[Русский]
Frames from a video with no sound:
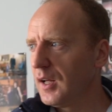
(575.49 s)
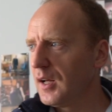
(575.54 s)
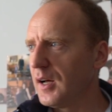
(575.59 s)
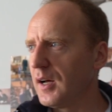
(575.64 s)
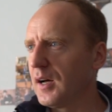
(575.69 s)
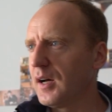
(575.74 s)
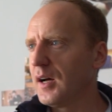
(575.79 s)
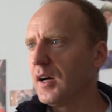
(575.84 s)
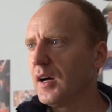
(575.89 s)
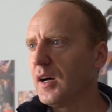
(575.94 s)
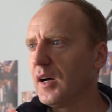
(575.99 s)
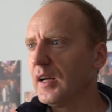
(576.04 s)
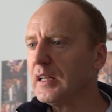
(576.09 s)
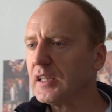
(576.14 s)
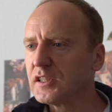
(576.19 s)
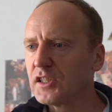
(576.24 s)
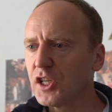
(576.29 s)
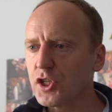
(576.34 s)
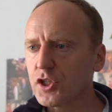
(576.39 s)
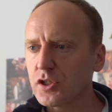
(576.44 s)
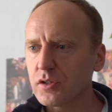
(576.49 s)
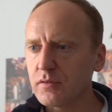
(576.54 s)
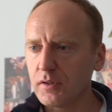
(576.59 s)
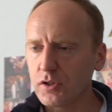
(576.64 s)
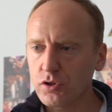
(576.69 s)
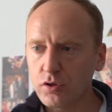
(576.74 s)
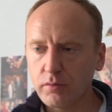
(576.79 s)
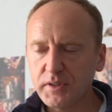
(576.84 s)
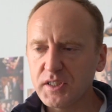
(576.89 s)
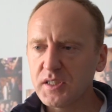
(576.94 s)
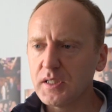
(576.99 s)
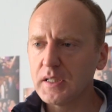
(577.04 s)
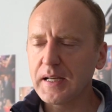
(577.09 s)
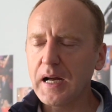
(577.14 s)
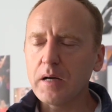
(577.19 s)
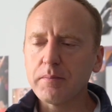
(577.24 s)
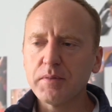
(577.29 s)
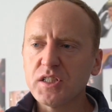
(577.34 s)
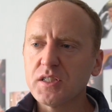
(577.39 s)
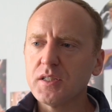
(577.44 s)
а, электричество, чтобы выцелить,
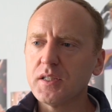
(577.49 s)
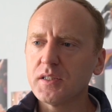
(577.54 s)
как быть с